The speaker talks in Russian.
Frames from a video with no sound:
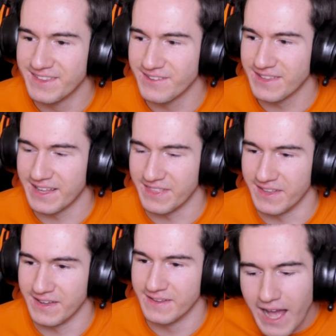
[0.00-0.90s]
ну
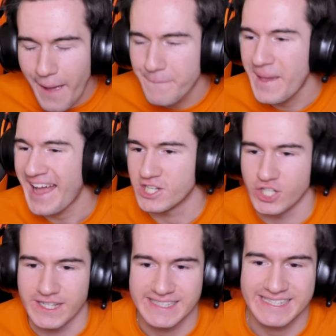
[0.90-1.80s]
ладно. Опять
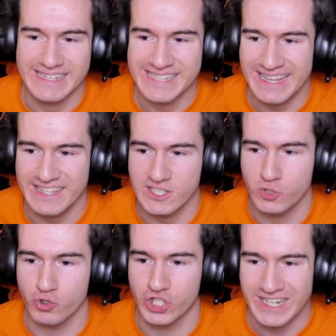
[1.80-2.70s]
же, исходя из
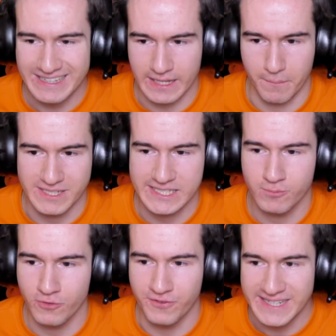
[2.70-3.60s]
сюжета, мы с
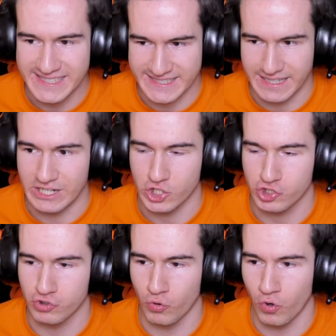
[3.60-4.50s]
тобой выяснили,
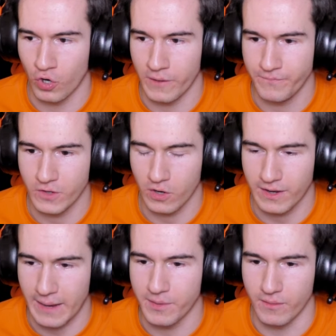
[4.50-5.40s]
что
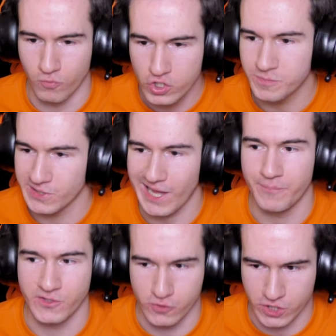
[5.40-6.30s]
как бы муж был
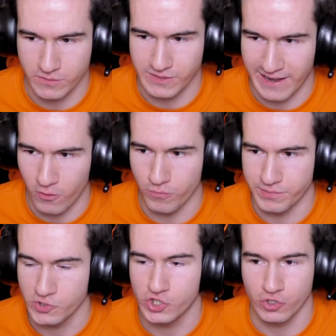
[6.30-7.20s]
абьюзером, да, он
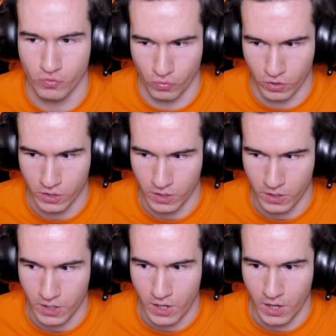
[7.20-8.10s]
бил жену.
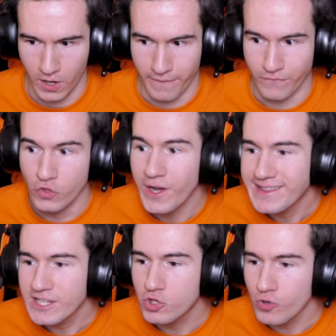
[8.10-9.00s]
Но
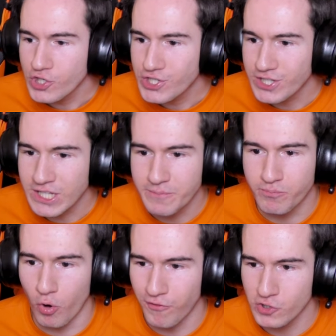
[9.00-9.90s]
это точно не
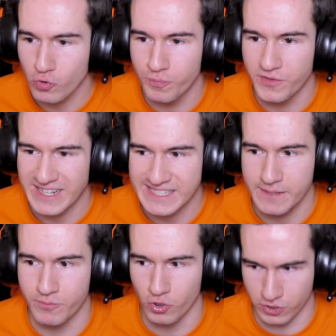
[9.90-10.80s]
повод убивать
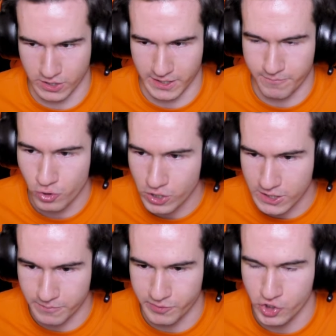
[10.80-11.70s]
ребенка.
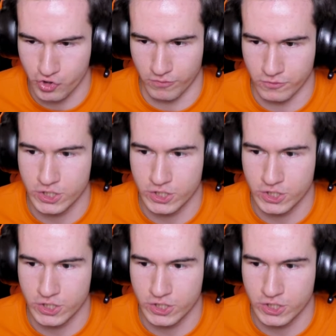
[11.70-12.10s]
Ребенок-то при чем?